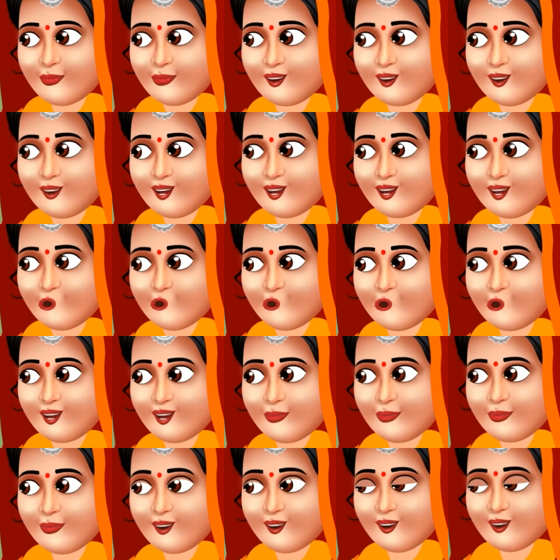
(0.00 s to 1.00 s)
सुनो
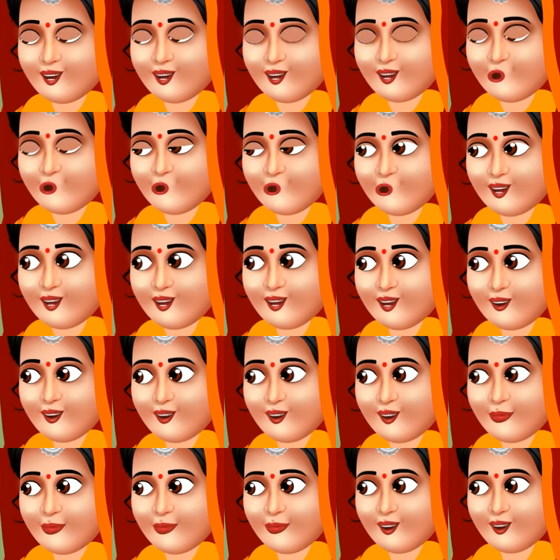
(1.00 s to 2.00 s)
जरा मीठा
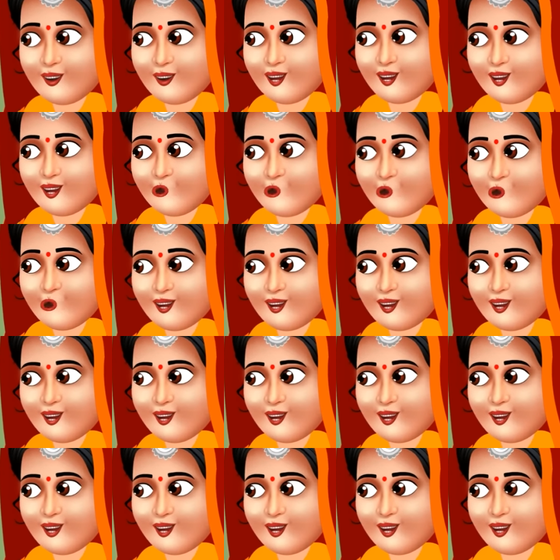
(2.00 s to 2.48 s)
तेज रखना